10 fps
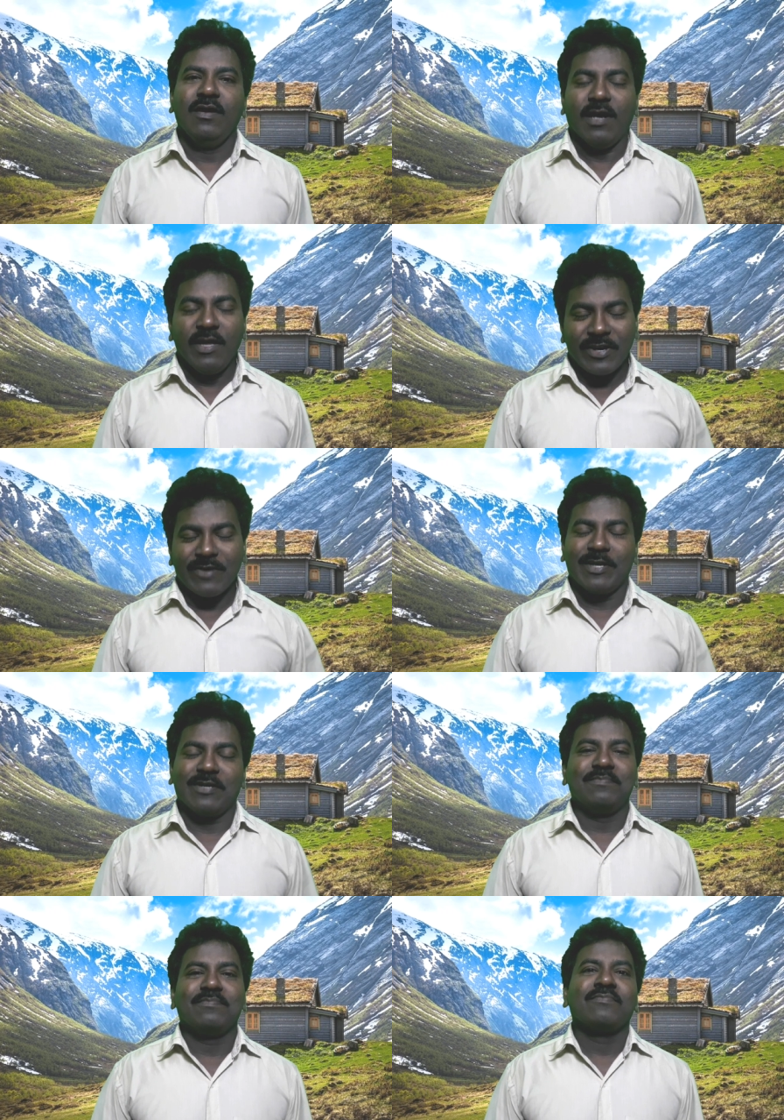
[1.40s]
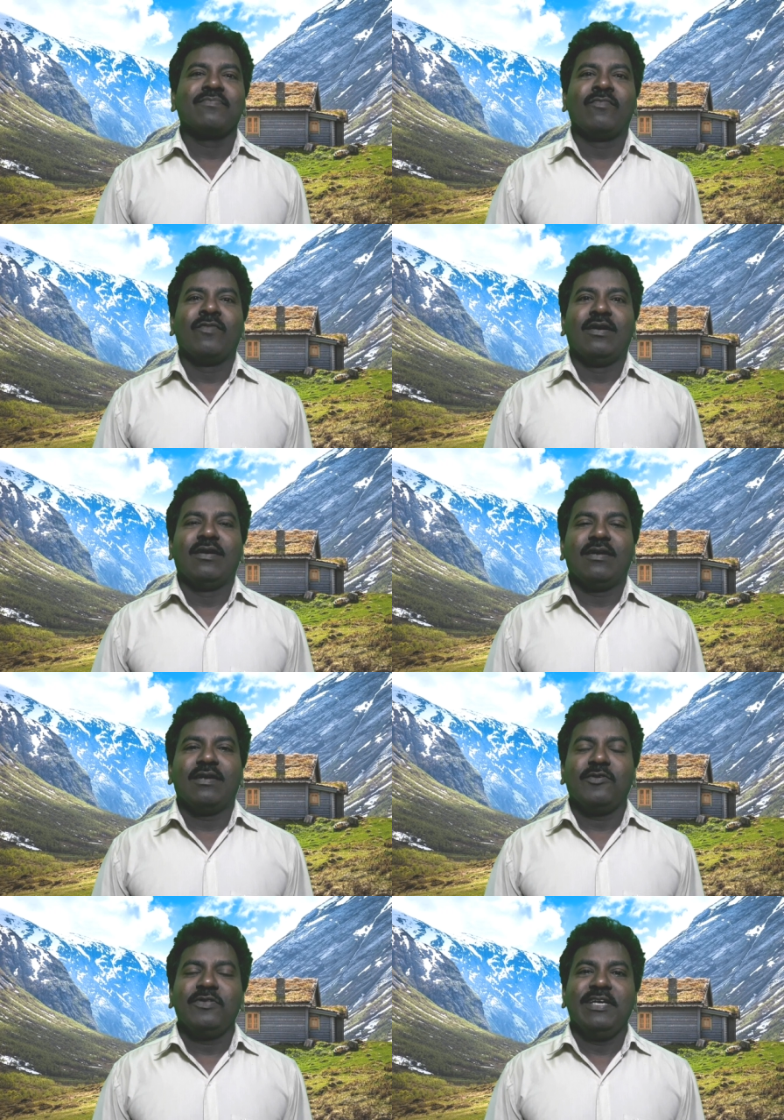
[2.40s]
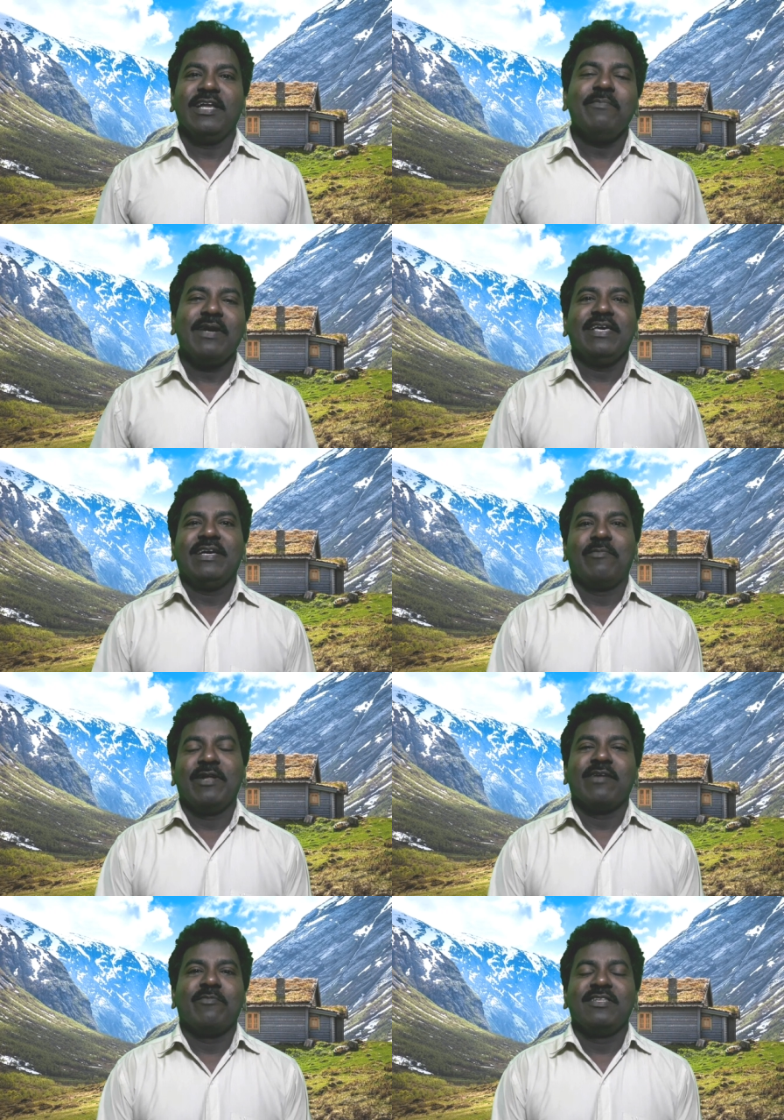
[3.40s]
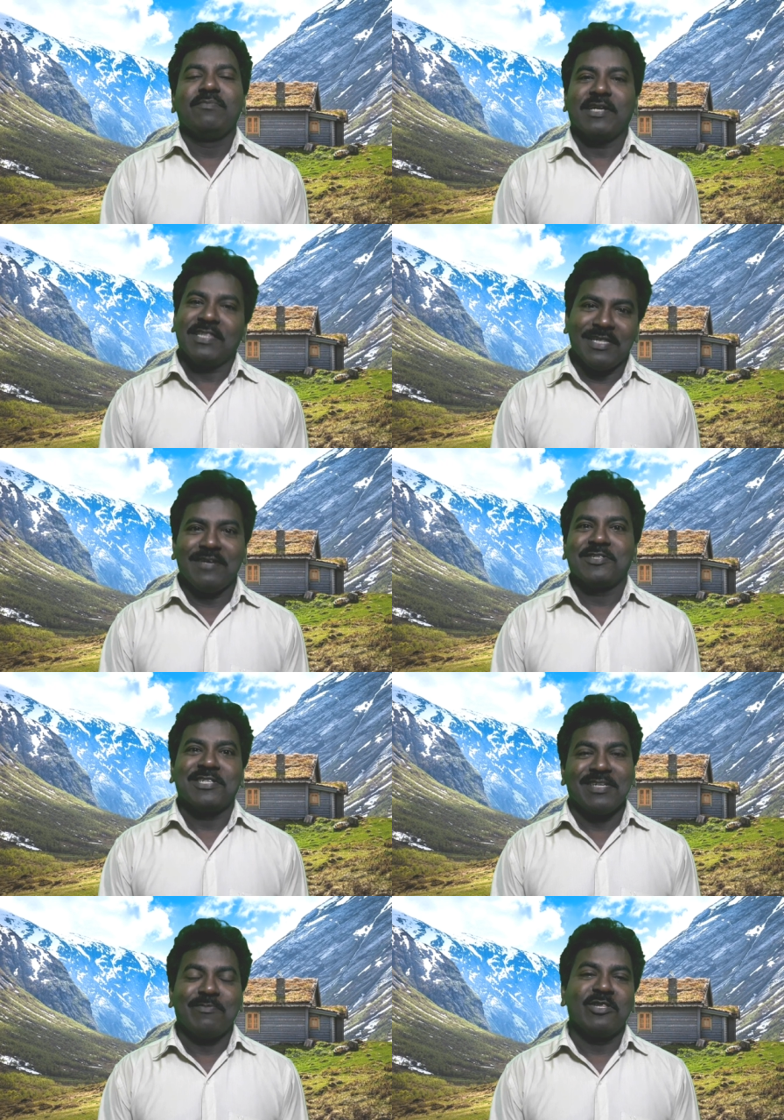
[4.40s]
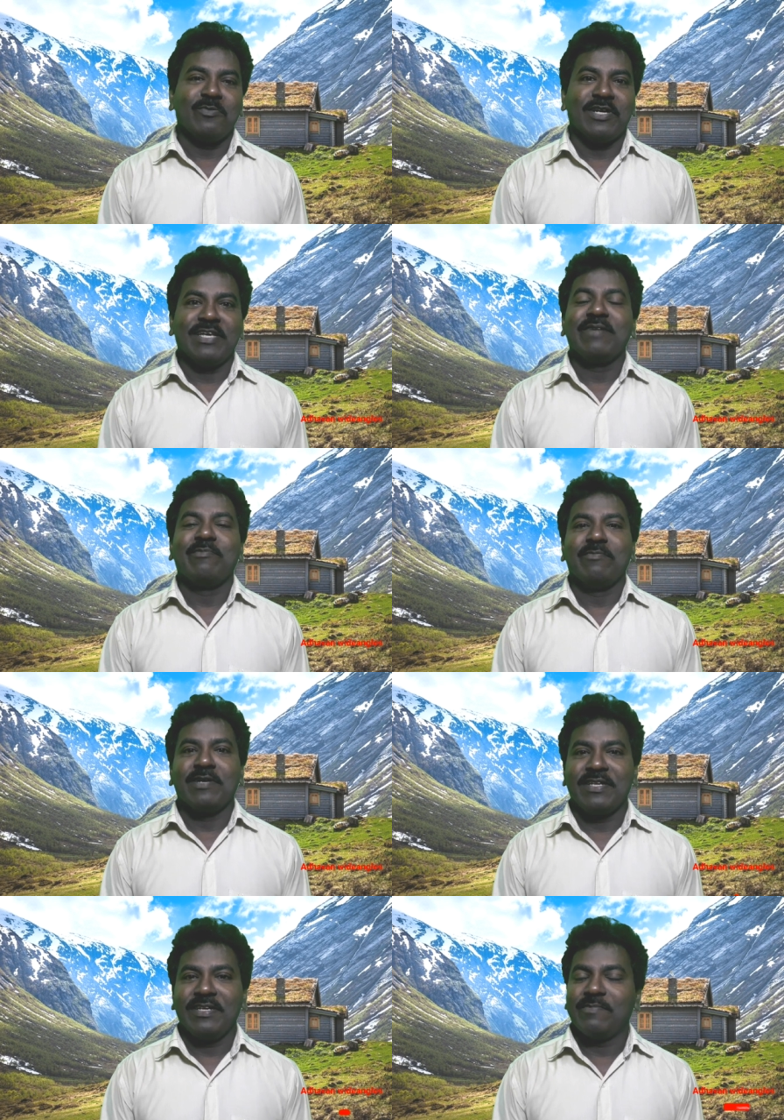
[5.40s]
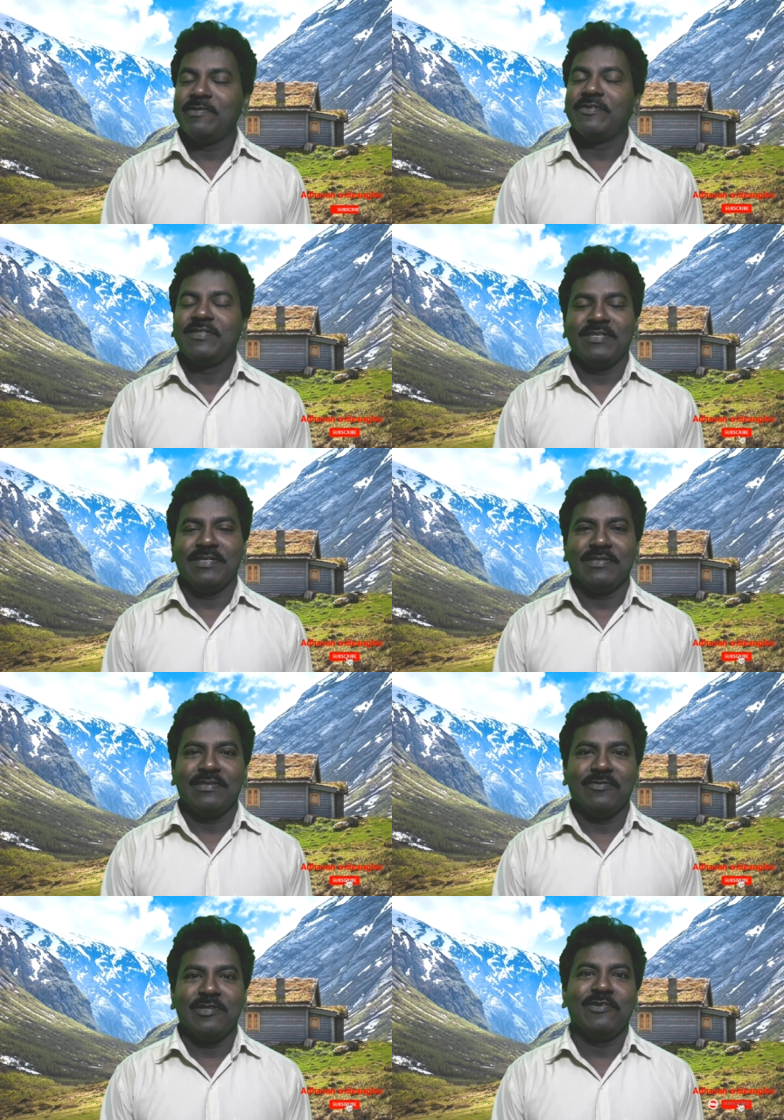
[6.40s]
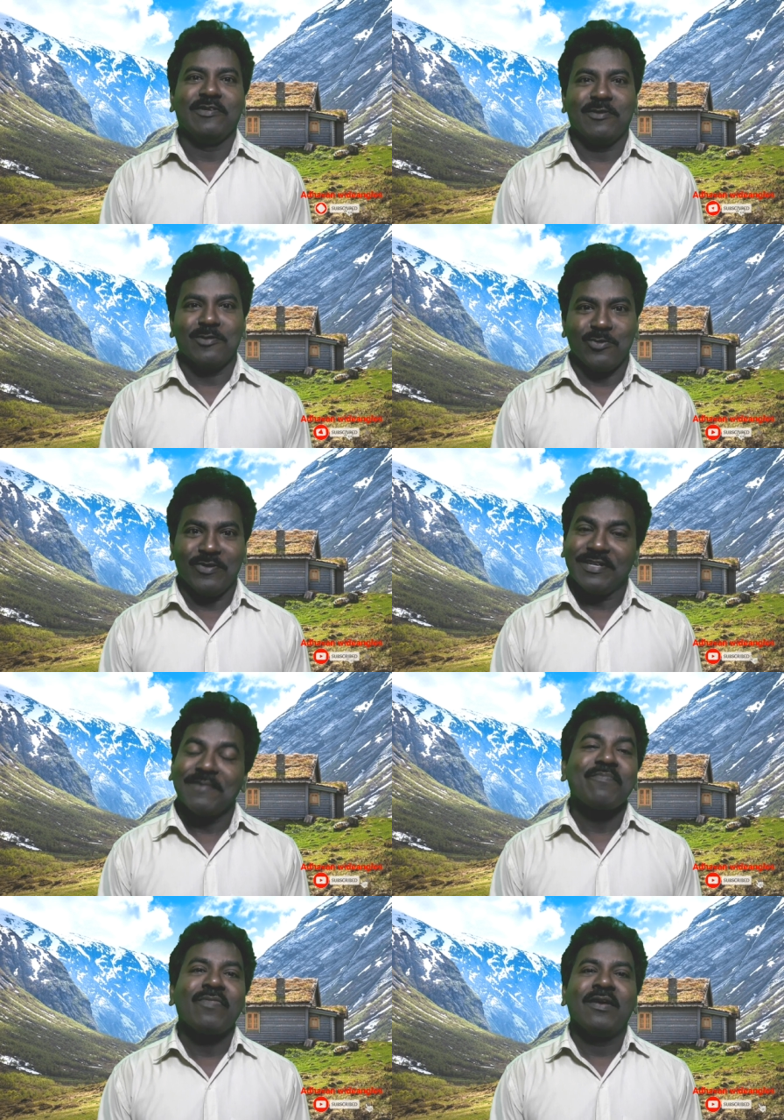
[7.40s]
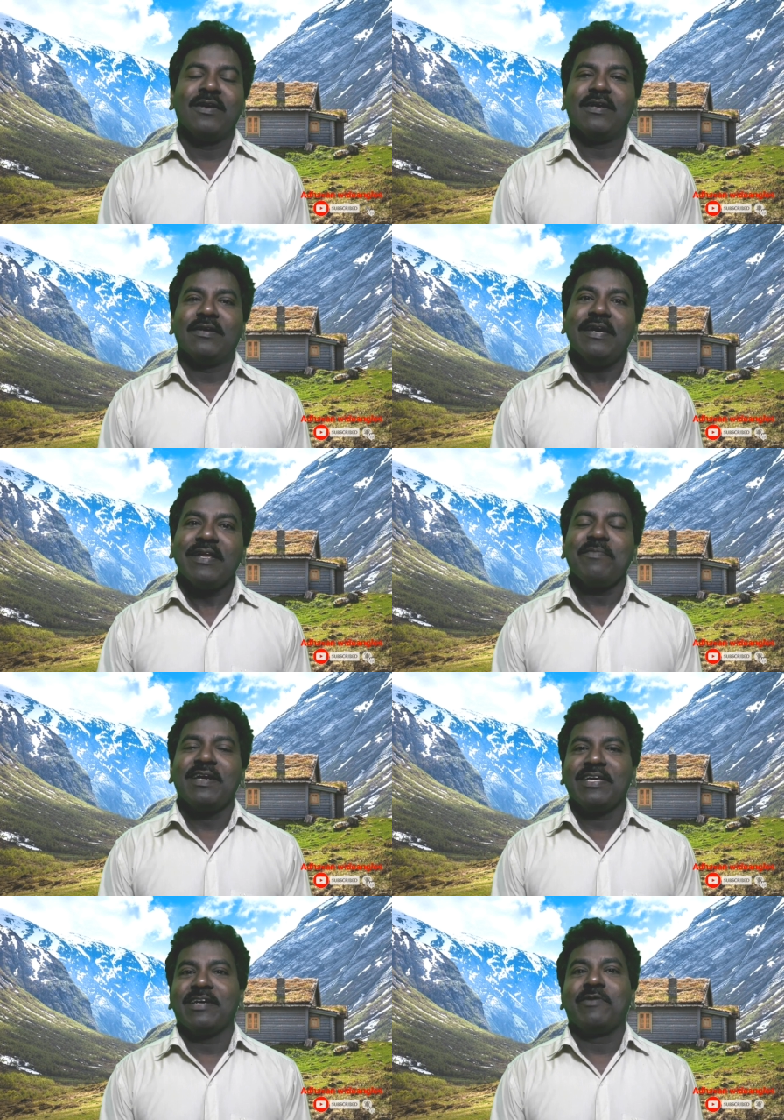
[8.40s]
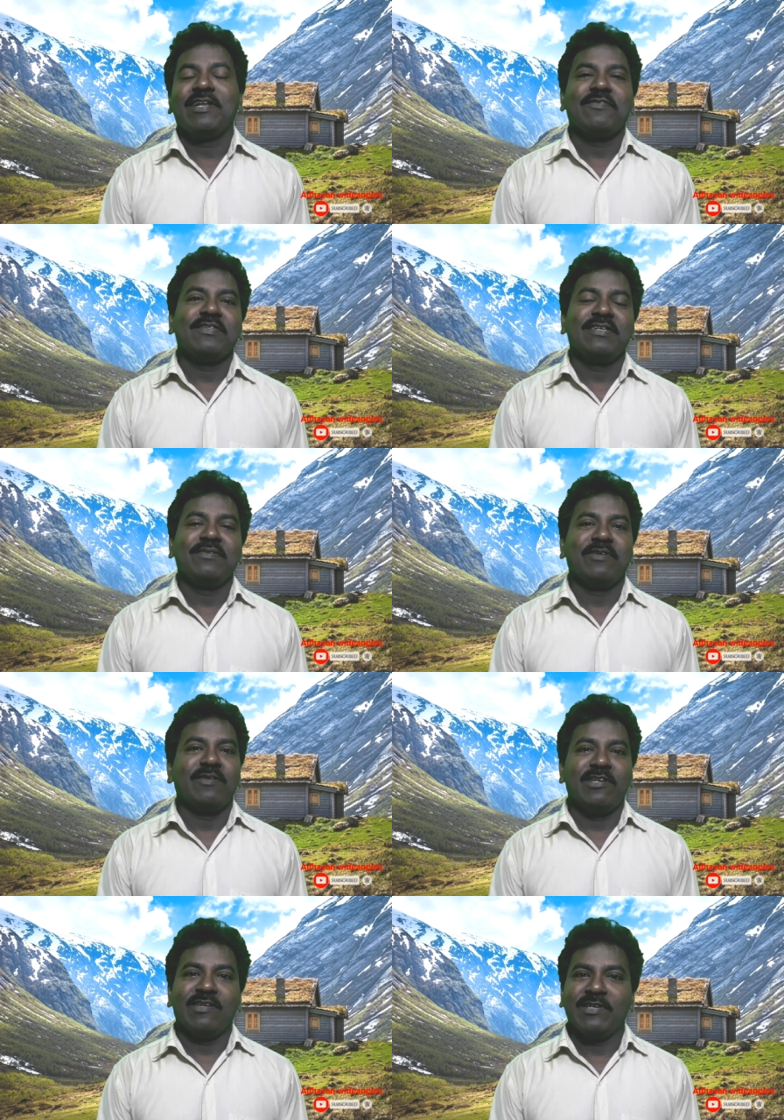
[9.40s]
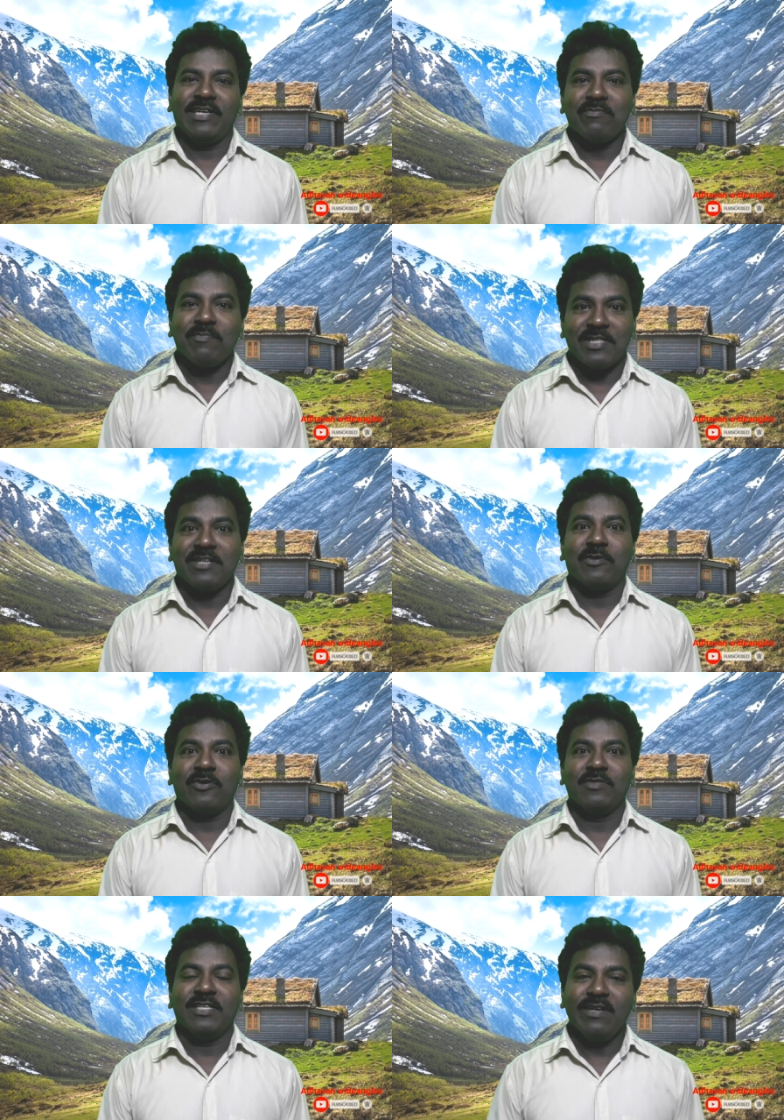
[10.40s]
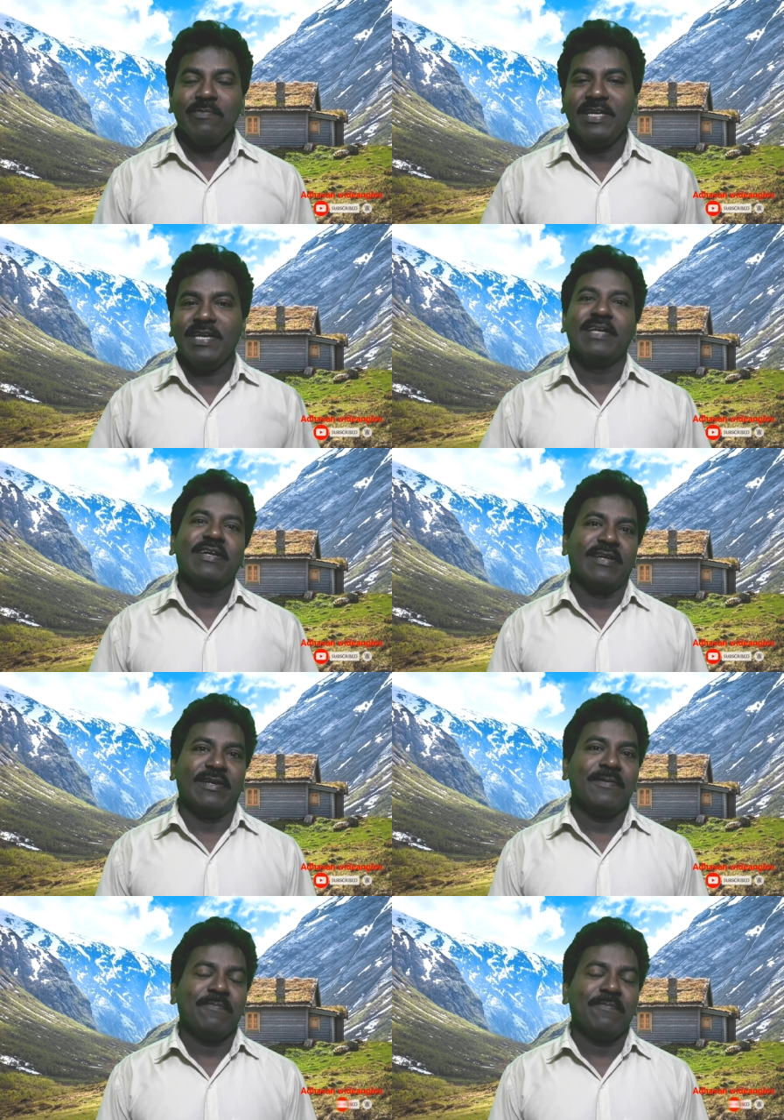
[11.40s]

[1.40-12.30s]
அனைவருக்கும் வணக்கம் அதாவது எரிமலை அப்படின்னா நம்ம வந்து படத்தில் தான் வசனத்தில் பார்த்துருப்போம் நான் எரிமலை மாதிரி அப்படின்னு வந்து வடிவில் அவர்கள் சொல்லுவாங்க எரிமலை அப்படின்னா வந்து பெரும்பாலும் நம்ம யாருமே பார்த்துருக்க மாட்டோம் இந்த எரிமலை எங்கே இருக்குன்னா